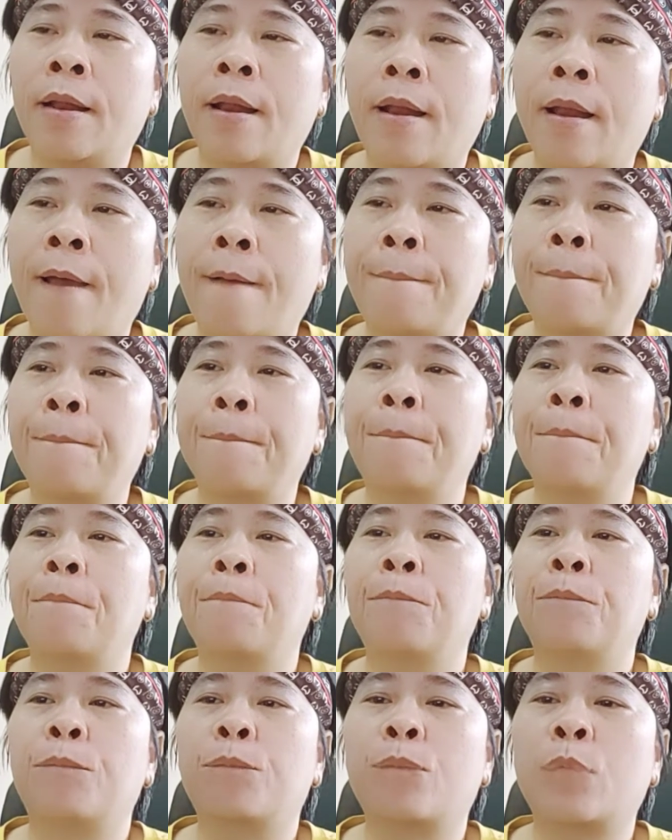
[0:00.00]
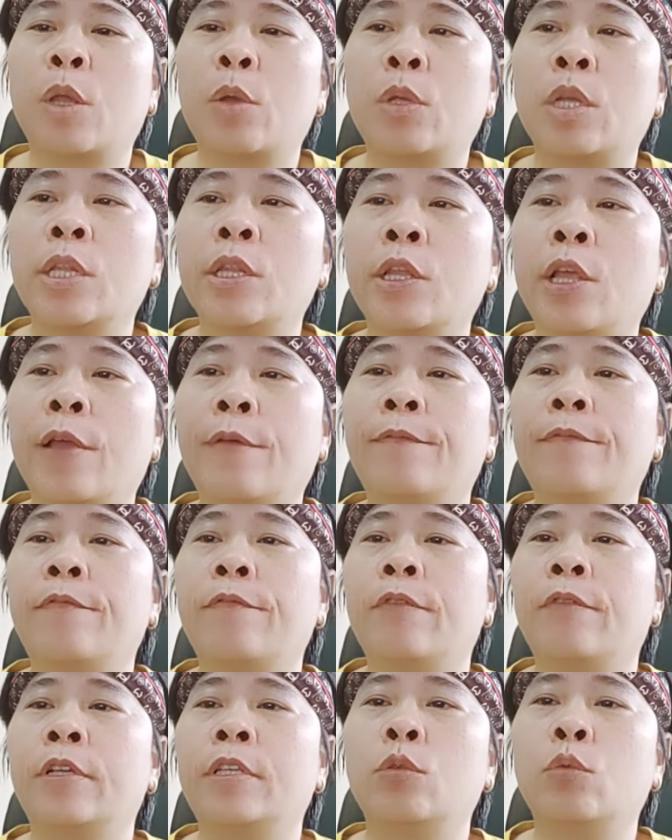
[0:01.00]
5. Chịu trách nhiệm
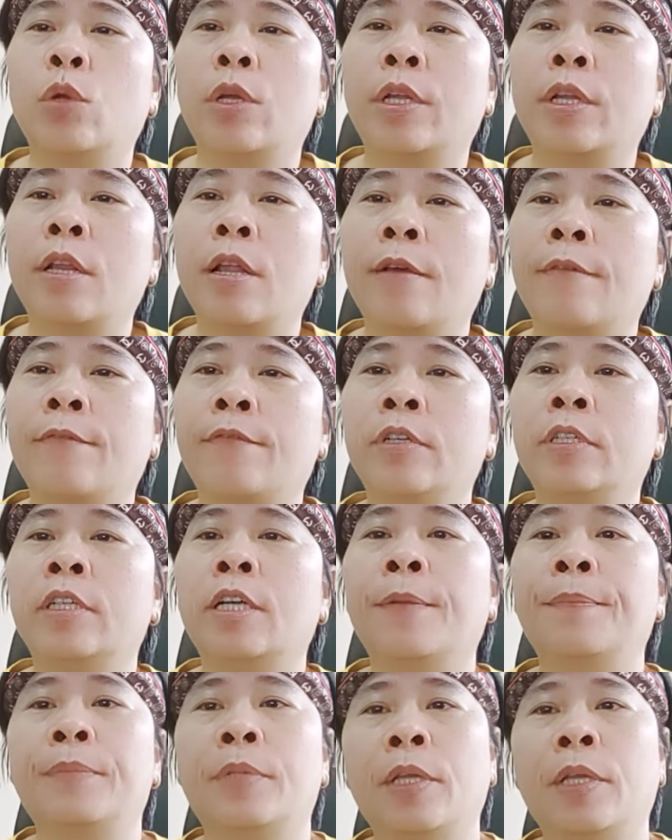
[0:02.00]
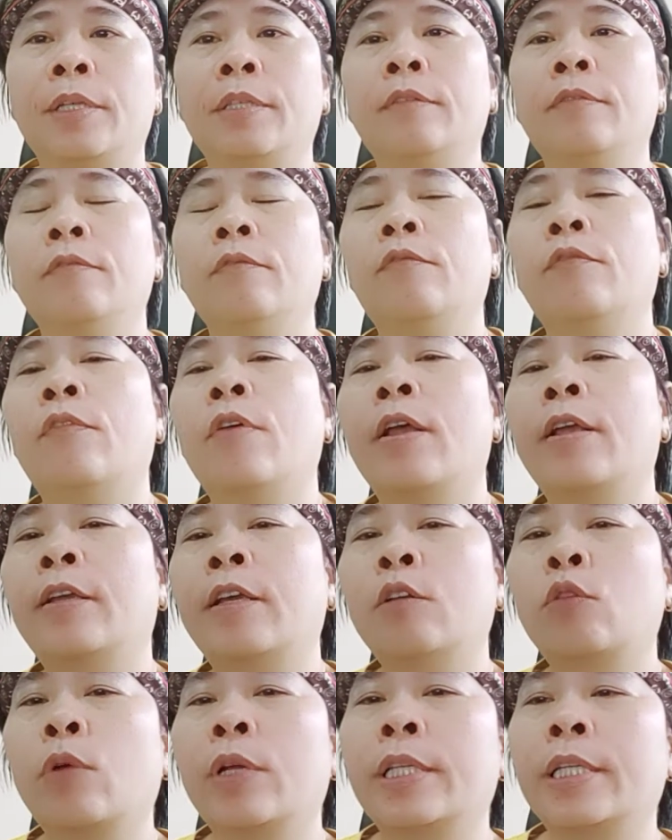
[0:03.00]
trước chính quyền địa phương cấp tỉnh về
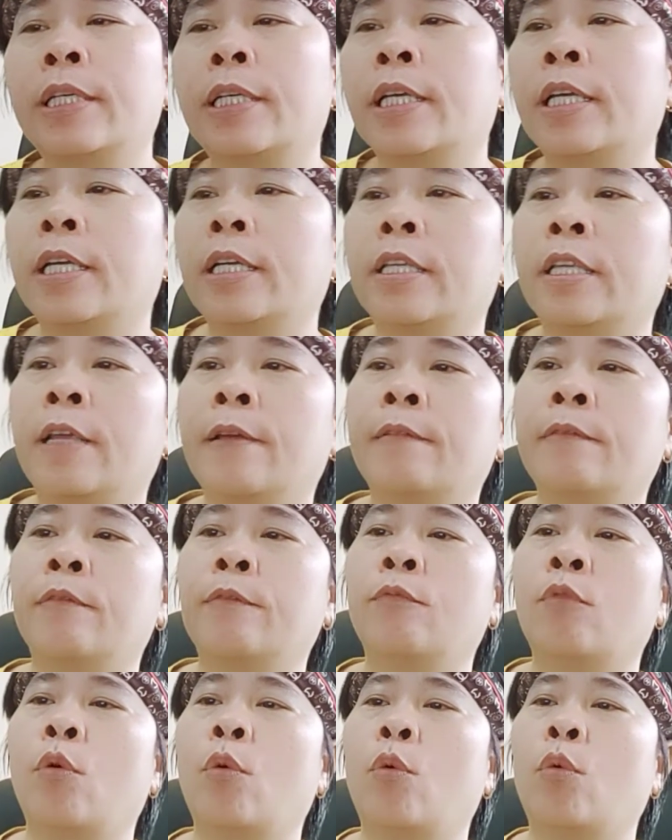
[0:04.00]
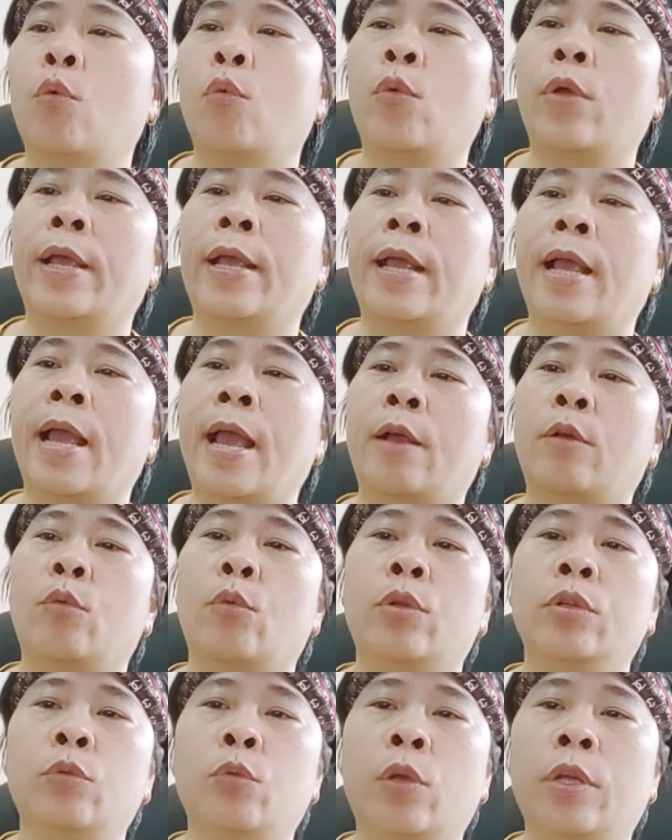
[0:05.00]
kết quả thực hiện các nhiệm vụ quyền hạn của
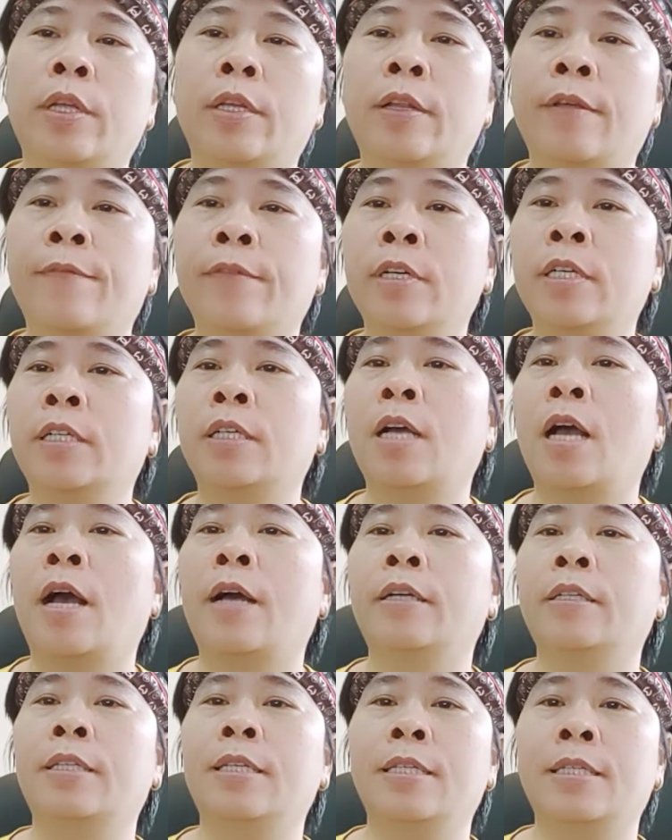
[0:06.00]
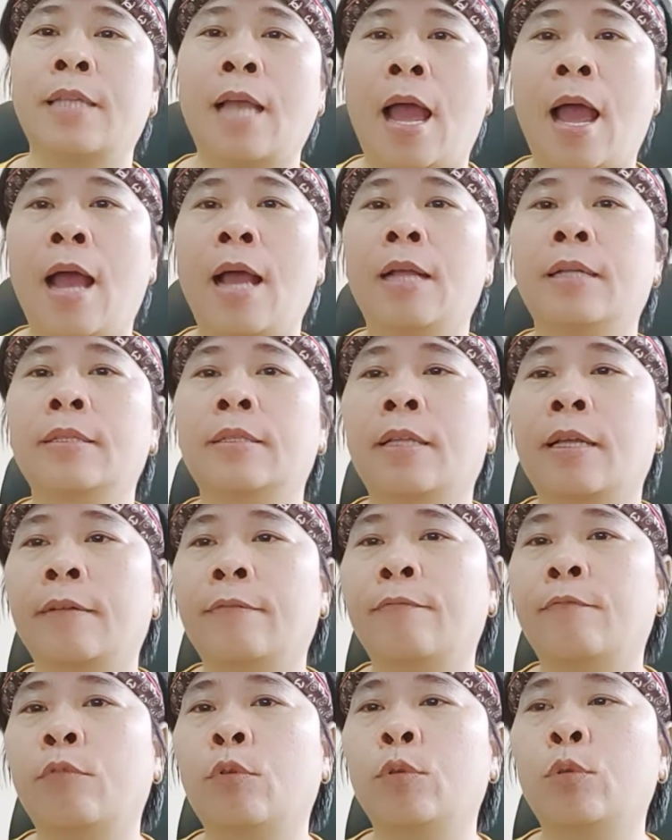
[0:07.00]
chính quyền địa phương ở thị xã
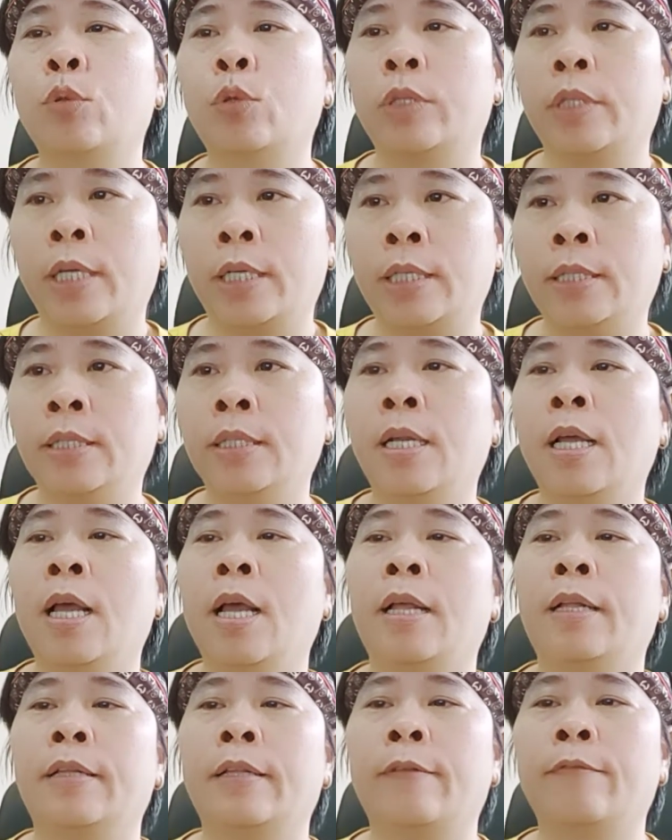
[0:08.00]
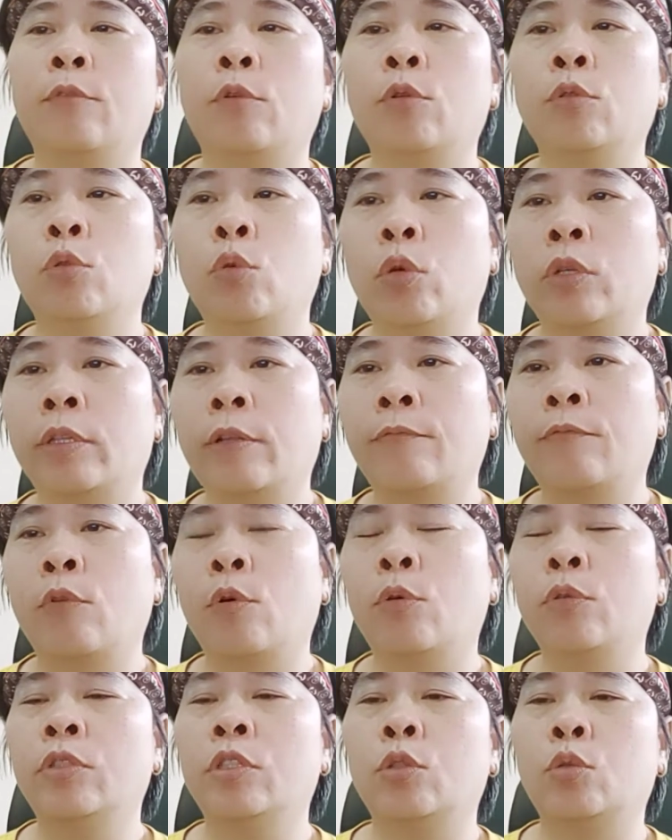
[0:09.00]
thành phố thuộc tỉnh, thành phố thuộc thành
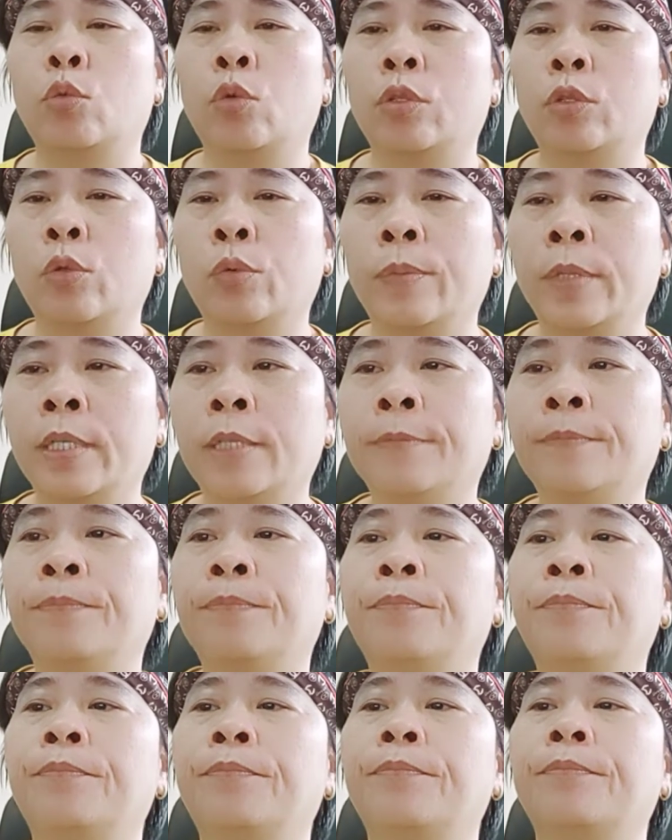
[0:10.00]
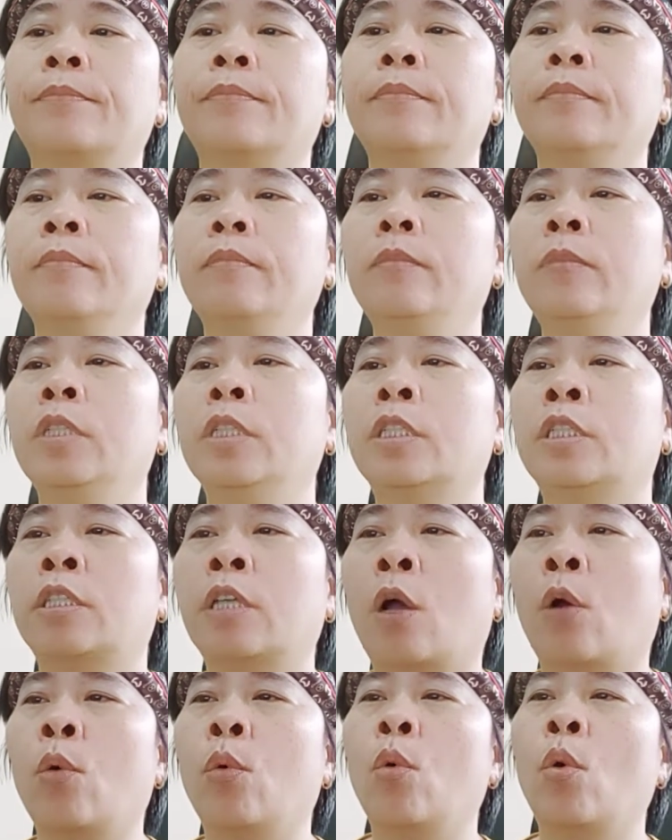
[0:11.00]
phố trực thuộc trung ương.
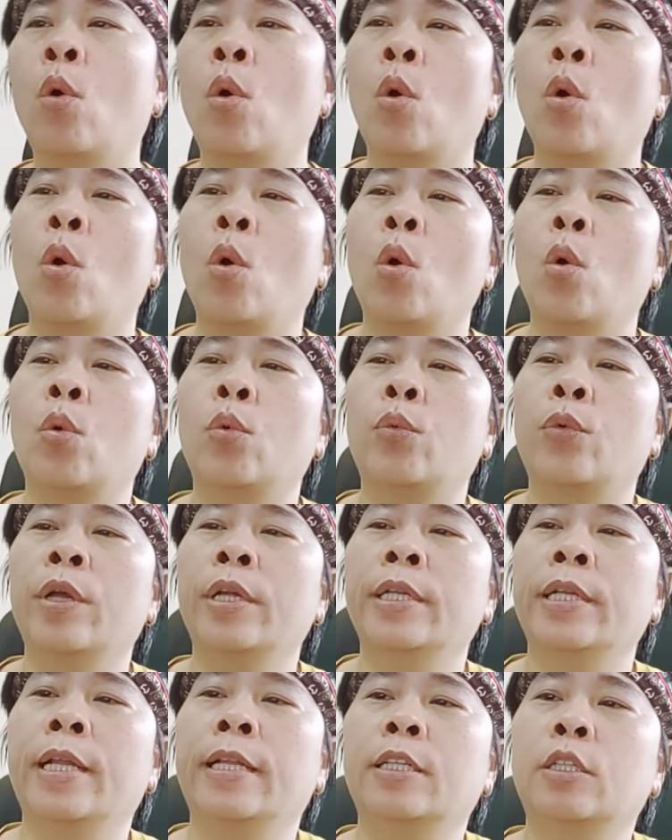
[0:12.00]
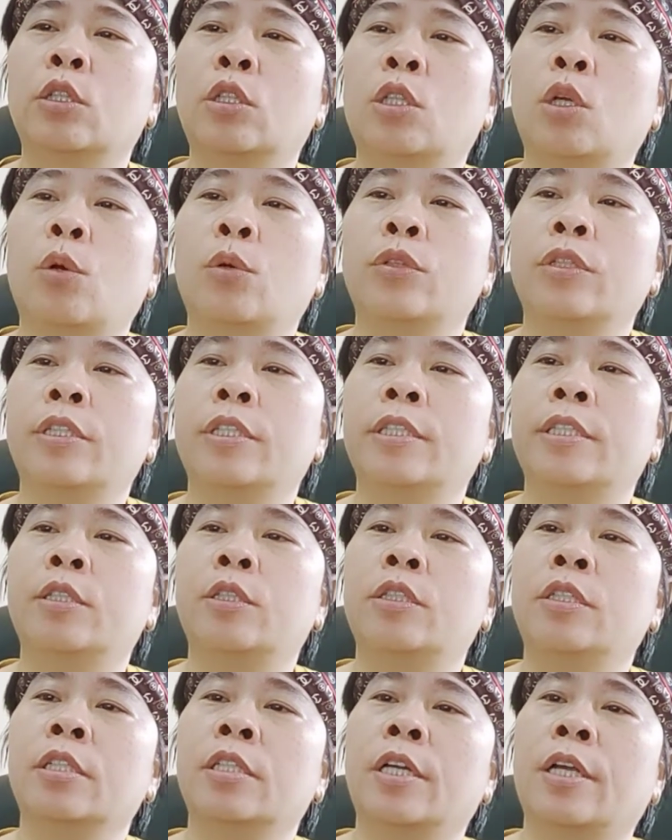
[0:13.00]
6. Quyết định và tổ
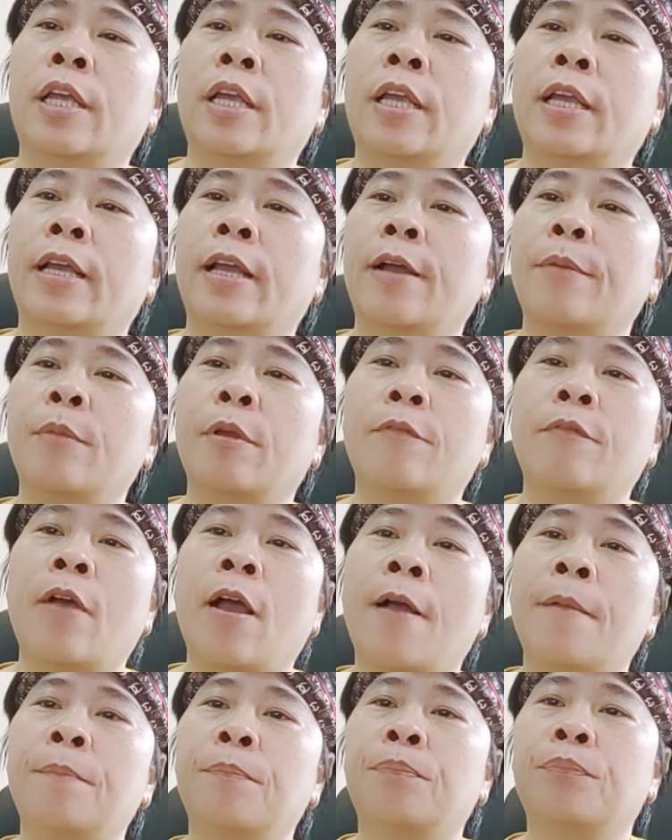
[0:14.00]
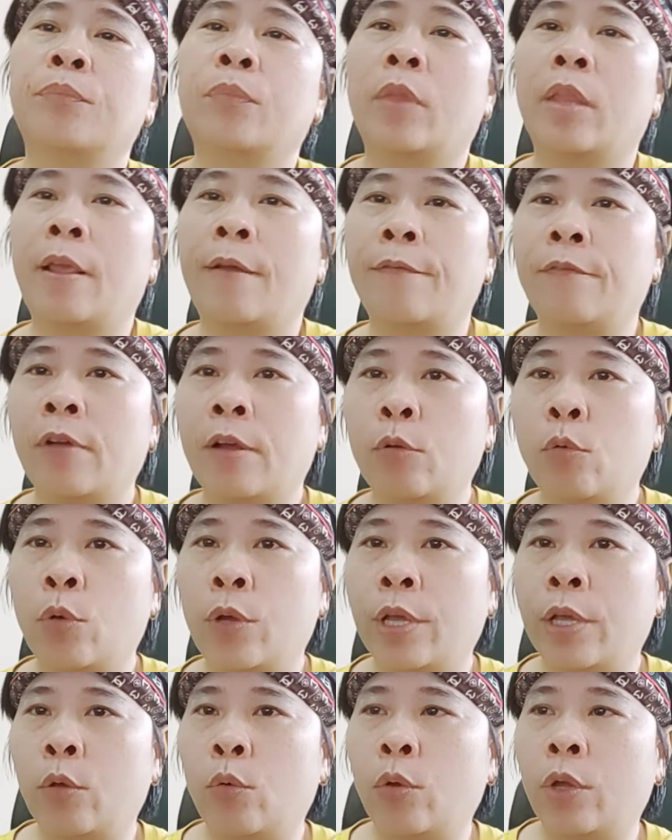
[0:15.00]
chức thực hiện các biện pháp nhằm phát
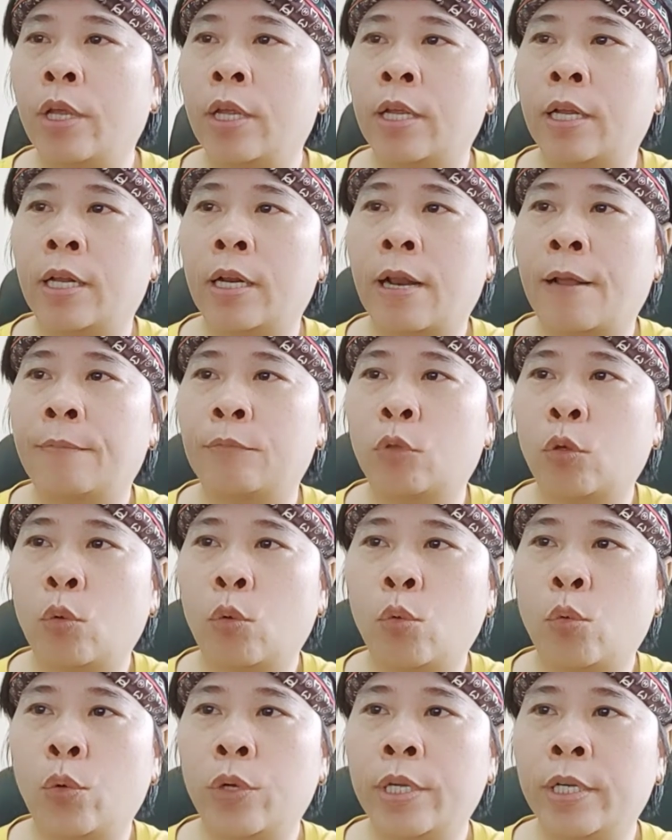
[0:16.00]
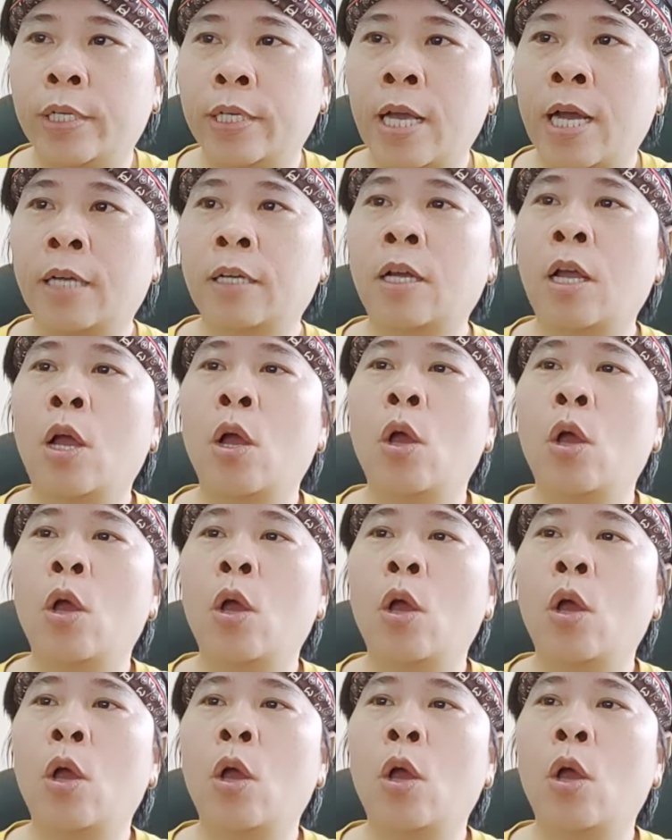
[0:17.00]
huy quyền làm chủ của nhân dân,